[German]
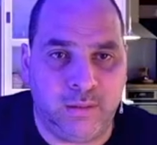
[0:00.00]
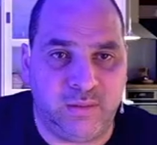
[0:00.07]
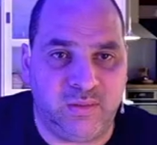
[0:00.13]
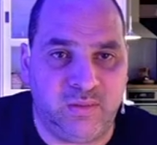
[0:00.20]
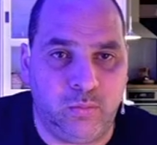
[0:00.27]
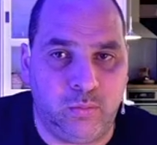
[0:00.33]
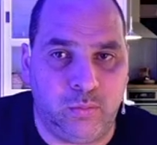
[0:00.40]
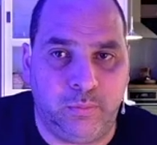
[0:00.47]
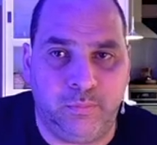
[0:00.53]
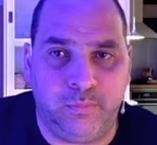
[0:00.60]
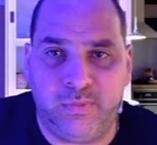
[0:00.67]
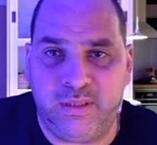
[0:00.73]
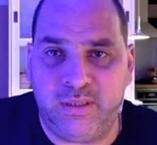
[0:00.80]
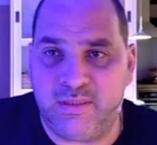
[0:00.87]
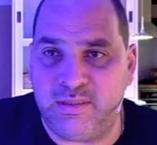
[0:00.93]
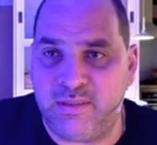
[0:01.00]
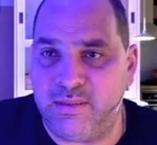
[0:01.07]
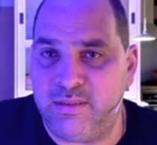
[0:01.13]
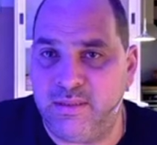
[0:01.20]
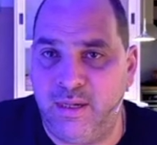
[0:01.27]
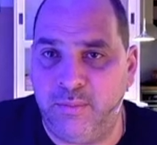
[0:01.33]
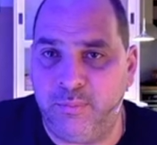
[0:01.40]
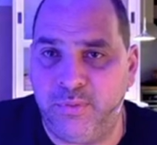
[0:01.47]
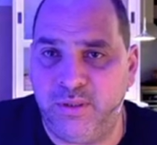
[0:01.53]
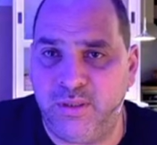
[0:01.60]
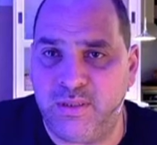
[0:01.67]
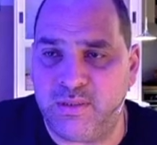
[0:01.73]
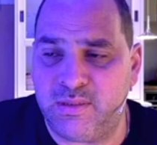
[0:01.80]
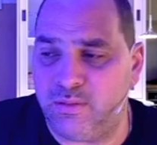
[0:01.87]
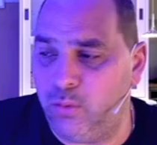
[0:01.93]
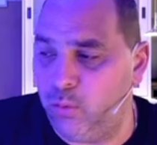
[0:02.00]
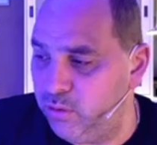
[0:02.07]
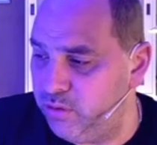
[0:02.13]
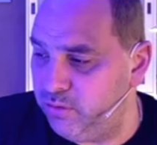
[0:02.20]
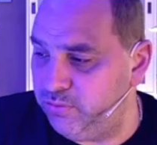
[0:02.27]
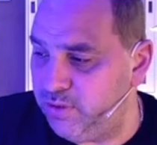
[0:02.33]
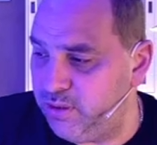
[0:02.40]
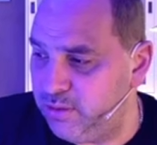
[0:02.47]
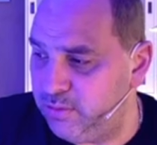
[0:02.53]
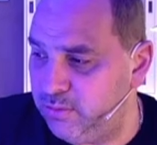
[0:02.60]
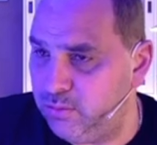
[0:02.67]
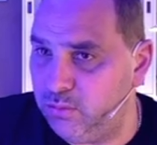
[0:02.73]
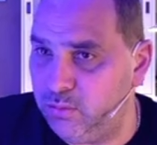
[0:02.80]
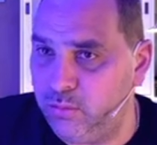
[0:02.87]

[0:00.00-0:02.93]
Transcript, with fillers: So, ihr seht, die Lampe ist hochgefahren